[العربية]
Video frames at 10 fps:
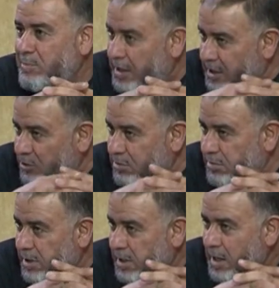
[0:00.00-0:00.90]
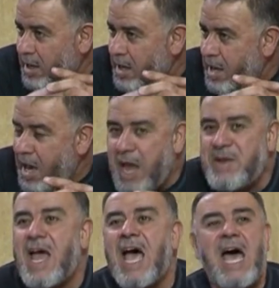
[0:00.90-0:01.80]
المعنى جالسهم
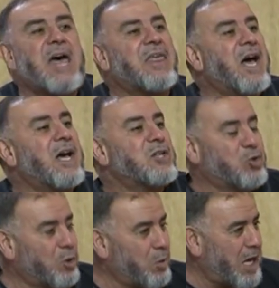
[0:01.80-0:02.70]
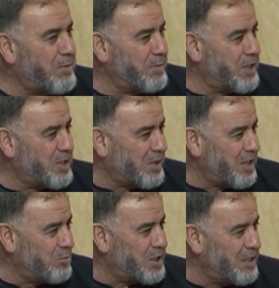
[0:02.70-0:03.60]
أن هذا شرب الخمر بالنسبة
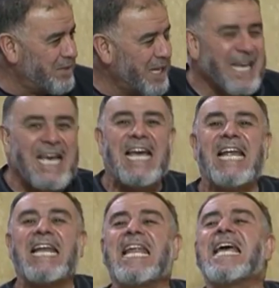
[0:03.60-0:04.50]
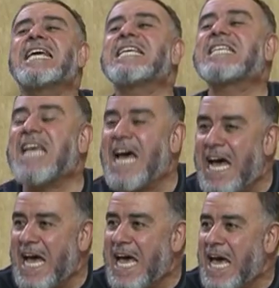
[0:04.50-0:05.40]
للمسلم ليس
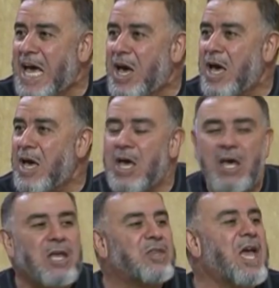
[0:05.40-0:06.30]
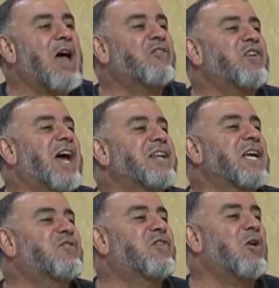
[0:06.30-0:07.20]
دافعا
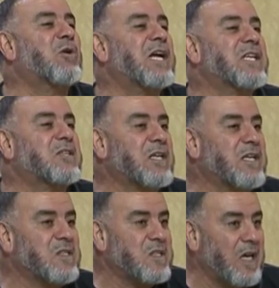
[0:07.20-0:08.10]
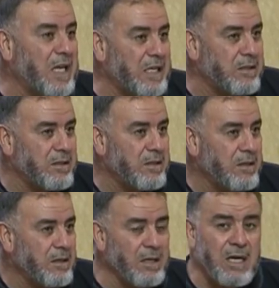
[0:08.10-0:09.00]
يدفعك لترك الصلاة
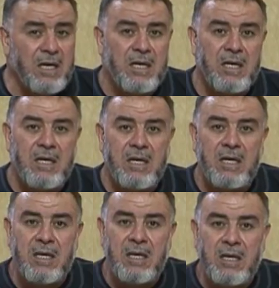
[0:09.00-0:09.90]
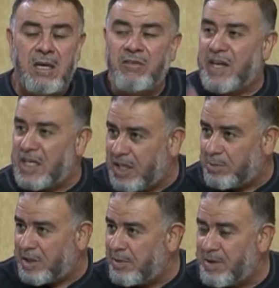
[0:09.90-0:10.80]
لا فإلا
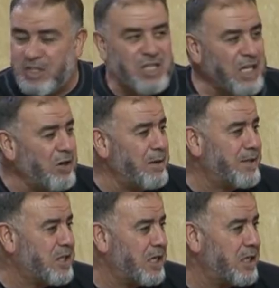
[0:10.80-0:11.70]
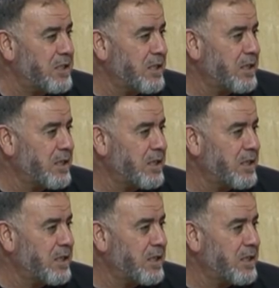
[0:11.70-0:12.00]
شربت الخمر تصلي ولا ما تصليش